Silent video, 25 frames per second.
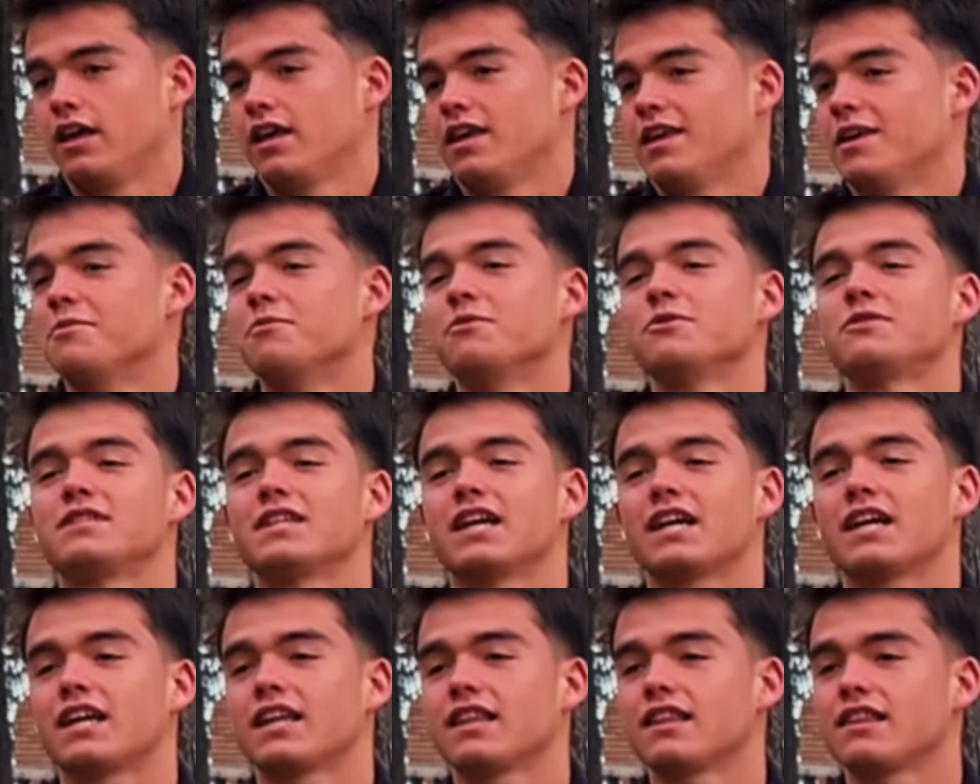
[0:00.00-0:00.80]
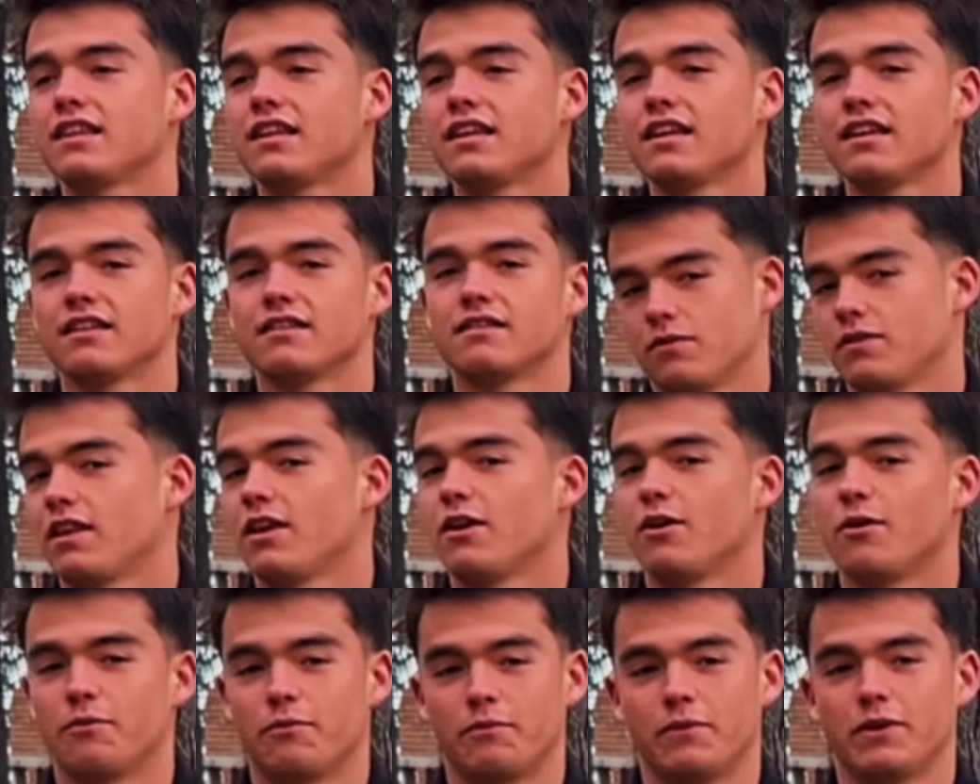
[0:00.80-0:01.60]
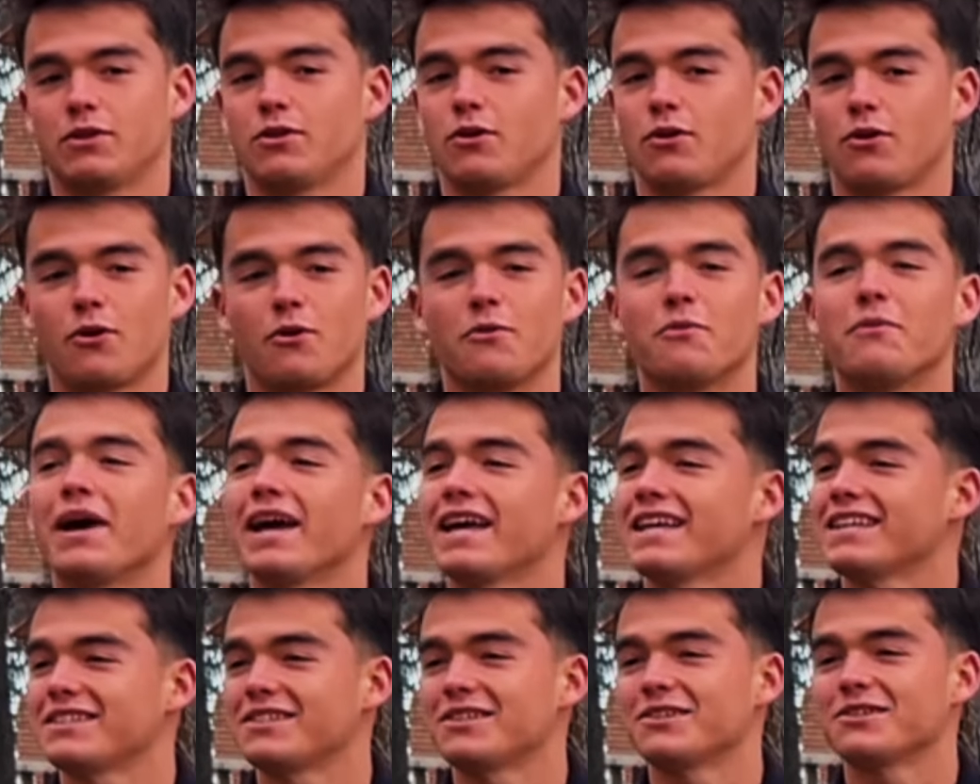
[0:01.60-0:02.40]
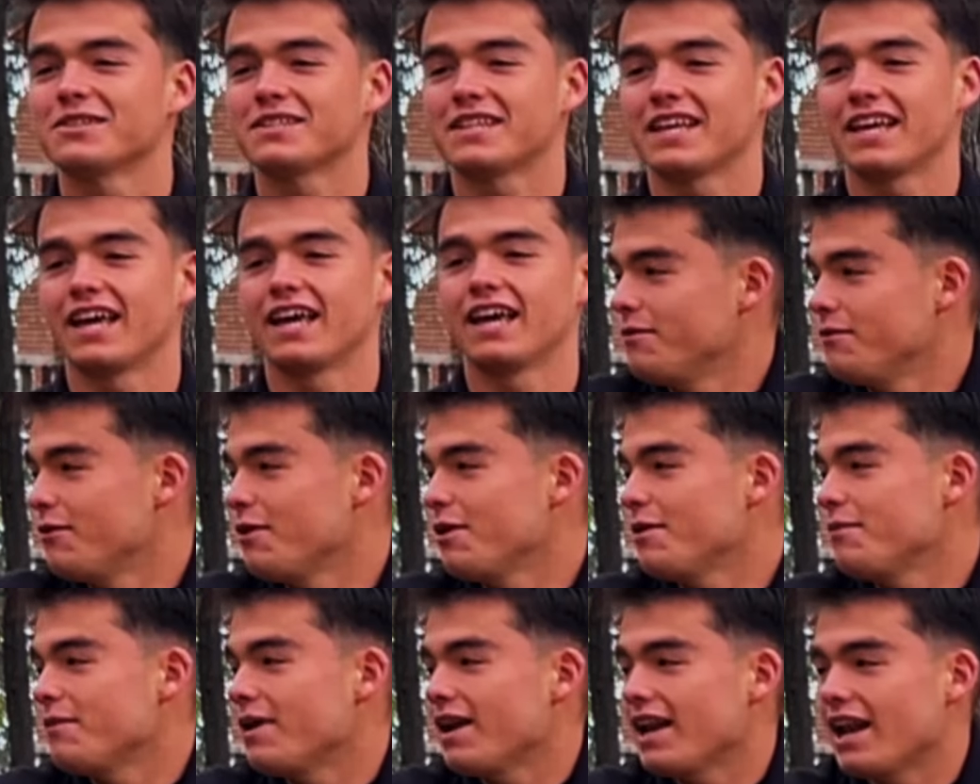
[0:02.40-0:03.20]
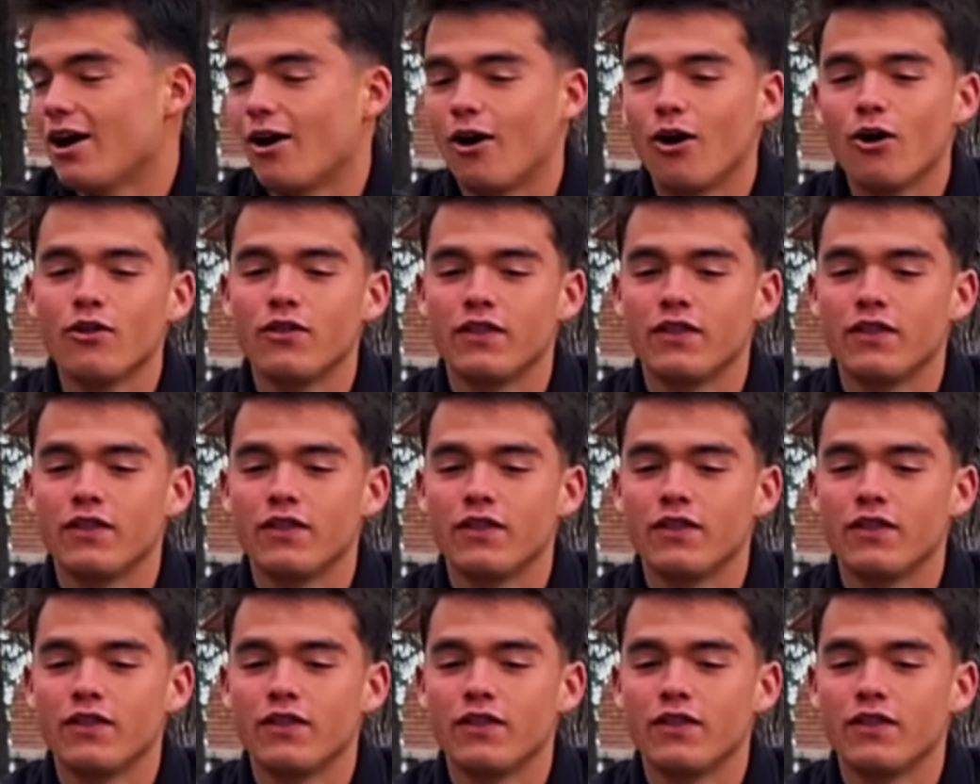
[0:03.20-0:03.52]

y mucha gente, te digo, me tocó maestros que no en mala,